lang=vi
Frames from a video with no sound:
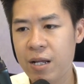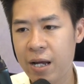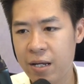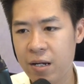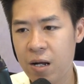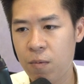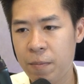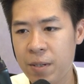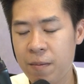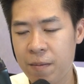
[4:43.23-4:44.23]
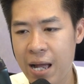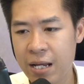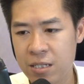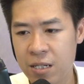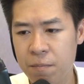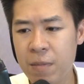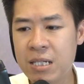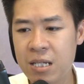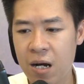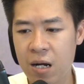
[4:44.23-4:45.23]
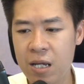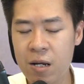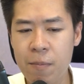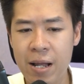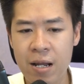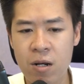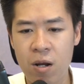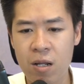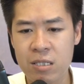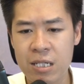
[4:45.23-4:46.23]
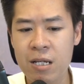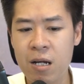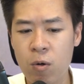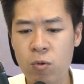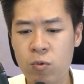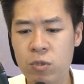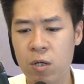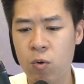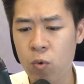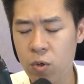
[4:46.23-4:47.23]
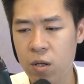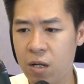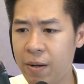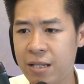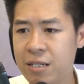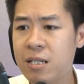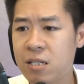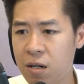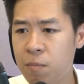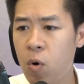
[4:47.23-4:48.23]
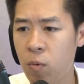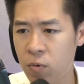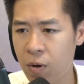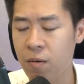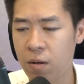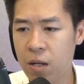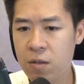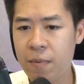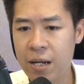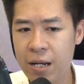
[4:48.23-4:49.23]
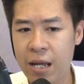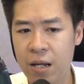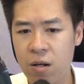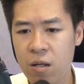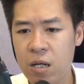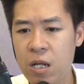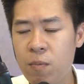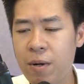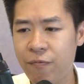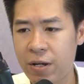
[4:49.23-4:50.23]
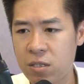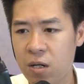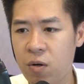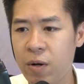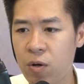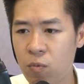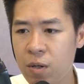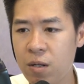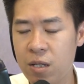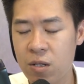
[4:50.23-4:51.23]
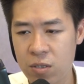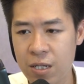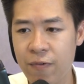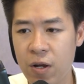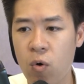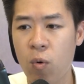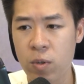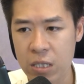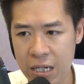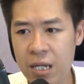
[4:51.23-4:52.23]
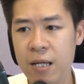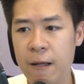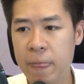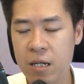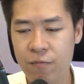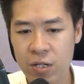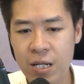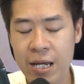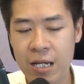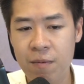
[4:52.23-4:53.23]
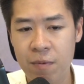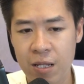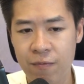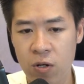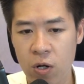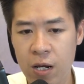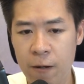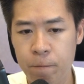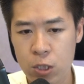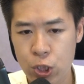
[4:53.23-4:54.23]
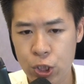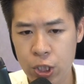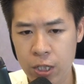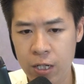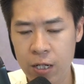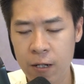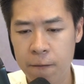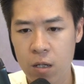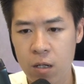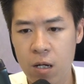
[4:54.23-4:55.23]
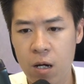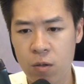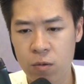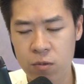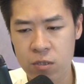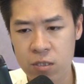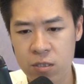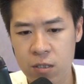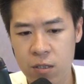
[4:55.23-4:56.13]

thầy á, học lặp đi lặp lại là gì? Bây giờ khi các bạn đang nói là she go to school thì các bạn thấy rất sướng mồm đúng không? Nhưng mà đây này, nếu mà phải sửa câu này đúng á thì nó sẽ phải khổ một tí. Thì với thầy khi mà thầy phải nói là she goes